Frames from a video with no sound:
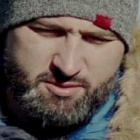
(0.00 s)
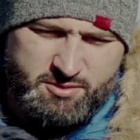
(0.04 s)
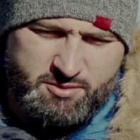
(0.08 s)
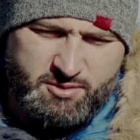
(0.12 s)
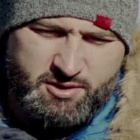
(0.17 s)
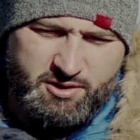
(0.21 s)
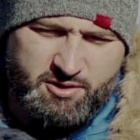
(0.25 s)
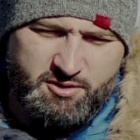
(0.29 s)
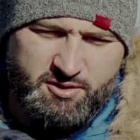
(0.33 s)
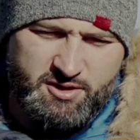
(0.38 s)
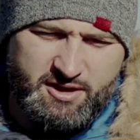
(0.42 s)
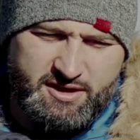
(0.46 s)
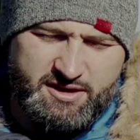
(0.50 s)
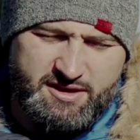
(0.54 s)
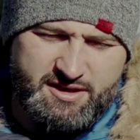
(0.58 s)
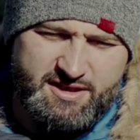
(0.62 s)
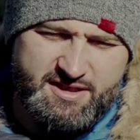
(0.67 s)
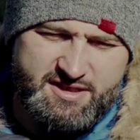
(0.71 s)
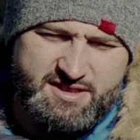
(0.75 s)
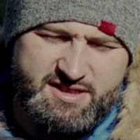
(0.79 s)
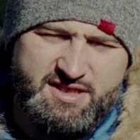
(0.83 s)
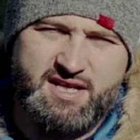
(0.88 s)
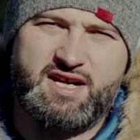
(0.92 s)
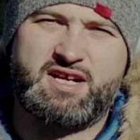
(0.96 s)
z którego nie
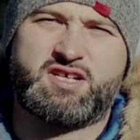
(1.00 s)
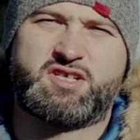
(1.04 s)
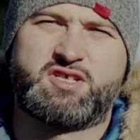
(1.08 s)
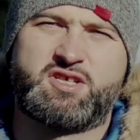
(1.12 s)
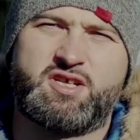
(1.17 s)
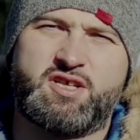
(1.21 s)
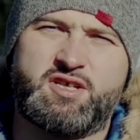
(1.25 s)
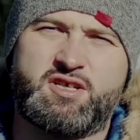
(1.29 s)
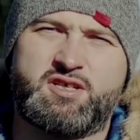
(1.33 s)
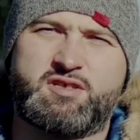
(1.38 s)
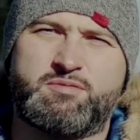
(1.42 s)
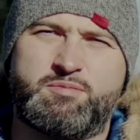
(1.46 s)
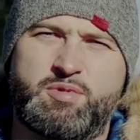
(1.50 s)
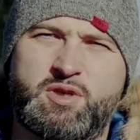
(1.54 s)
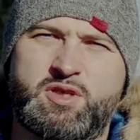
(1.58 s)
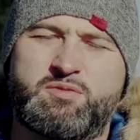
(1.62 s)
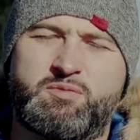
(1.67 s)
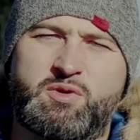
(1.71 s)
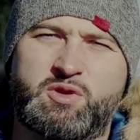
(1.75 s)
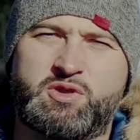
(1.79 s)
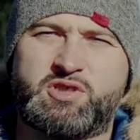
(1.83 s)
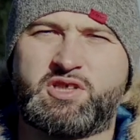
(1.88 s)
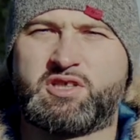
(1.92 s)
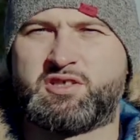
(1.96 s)
tyle strasznie jest
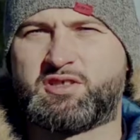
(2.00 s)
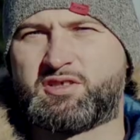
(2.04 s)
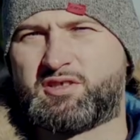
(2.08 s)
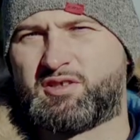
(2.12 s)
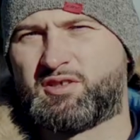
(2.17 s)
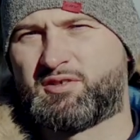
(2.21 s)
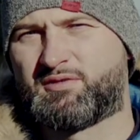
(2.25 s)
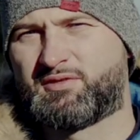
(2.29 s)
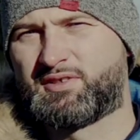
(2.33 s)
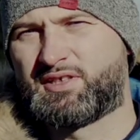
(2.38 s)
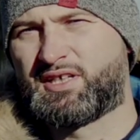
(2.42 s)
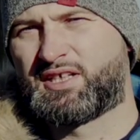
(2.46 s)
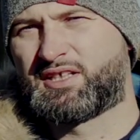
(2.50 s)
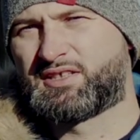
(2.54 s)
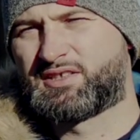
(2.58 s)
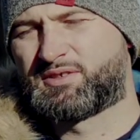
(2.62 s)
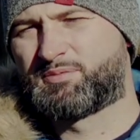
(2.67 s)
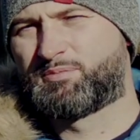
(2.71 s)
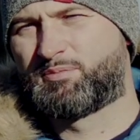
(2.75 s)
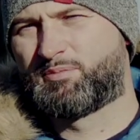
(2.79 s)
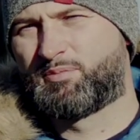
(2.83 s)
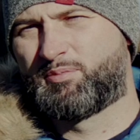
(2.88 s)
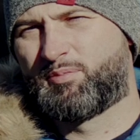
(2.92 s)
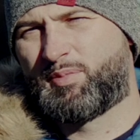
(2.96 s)
być, bo często
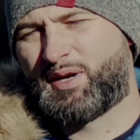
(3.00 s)
widać,